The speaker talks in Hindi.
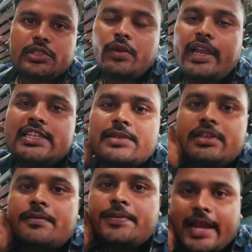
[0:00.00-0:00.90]
सो गैस
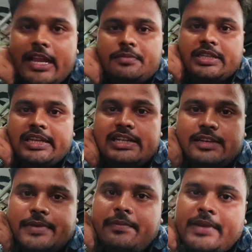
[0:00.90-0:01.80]
अभी हम फाइव थ्री
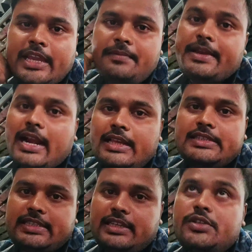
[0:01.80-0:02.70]
ट्रिपल फाइव गाड़ी
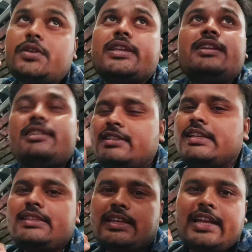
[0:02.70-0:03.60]
से जो कि
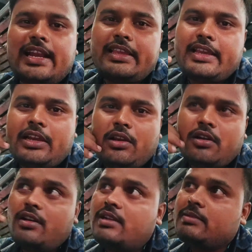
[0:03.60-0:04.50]
डीजल इंजन गाड़ी है
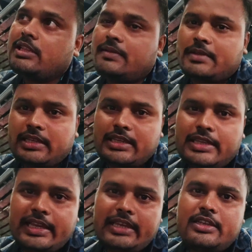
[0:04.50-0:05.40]
और मतलब कि
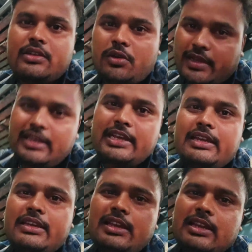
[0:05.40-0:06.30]
ये लोकल है
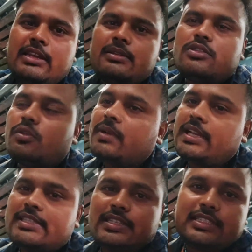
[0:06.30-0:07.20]

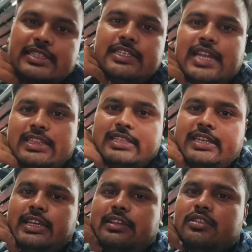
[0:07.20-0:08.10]
दुमका से जसीडी जाती
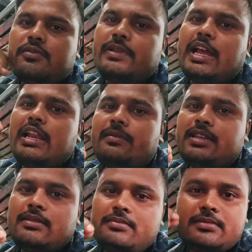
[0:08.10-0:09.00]
है तो फिलहाल
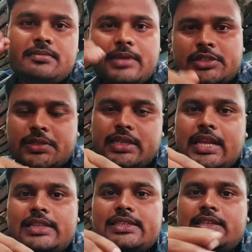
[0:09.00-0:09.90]
अभी हम
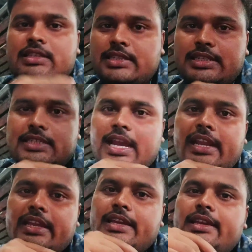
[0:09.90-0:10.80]
वासुकीनाथ से जसीडी जा
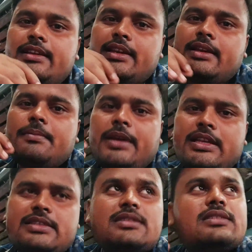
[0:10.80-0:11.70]
रहे हैं मैं